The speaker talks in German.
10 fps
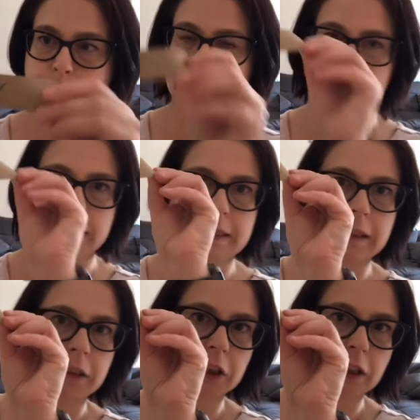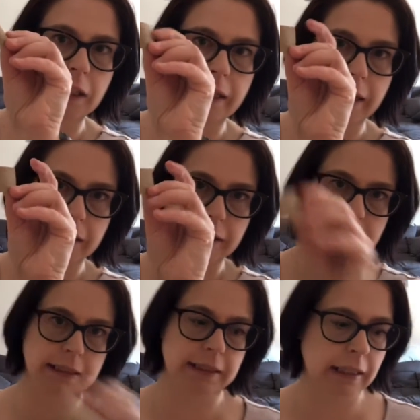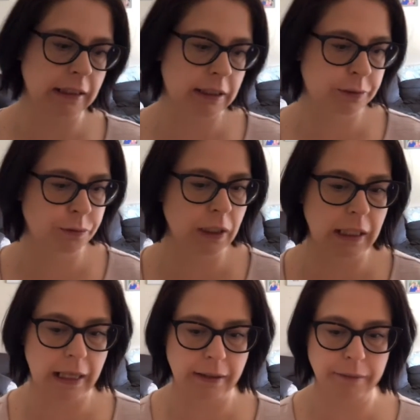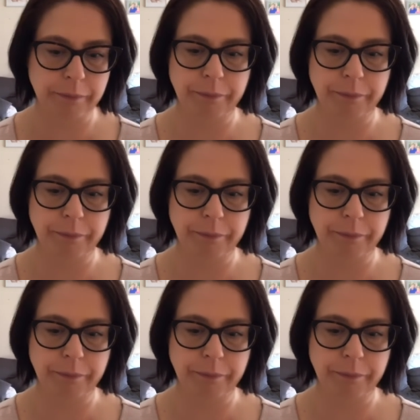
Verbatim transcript: BC Schiller. Das ist ein Zwiller.